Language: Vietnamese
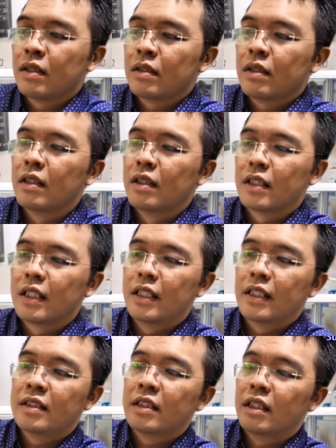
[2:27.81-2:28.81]
Thường
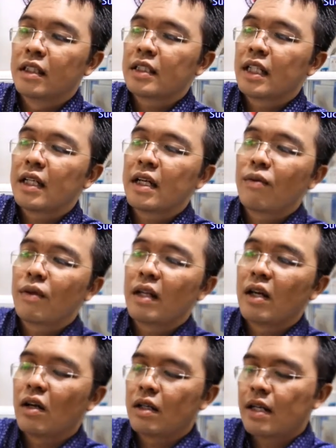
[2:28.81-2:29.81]
thì sữa nó sẽ không có
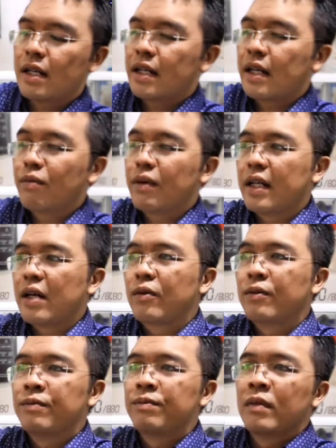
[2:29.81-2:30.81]
lọt ra cái ống này đâu,
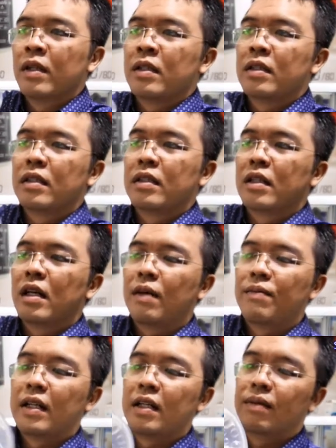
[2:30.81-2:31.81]
trừ trường
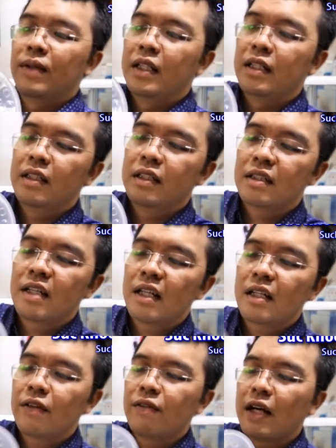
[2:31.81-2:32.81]
hợp là nó bị rách
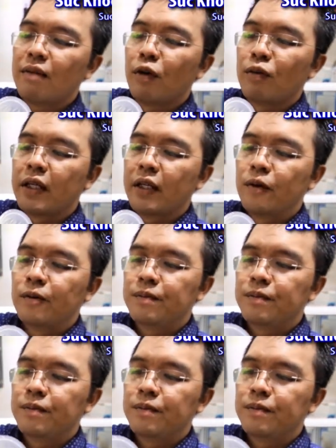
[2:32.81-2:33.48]
cái van một chiều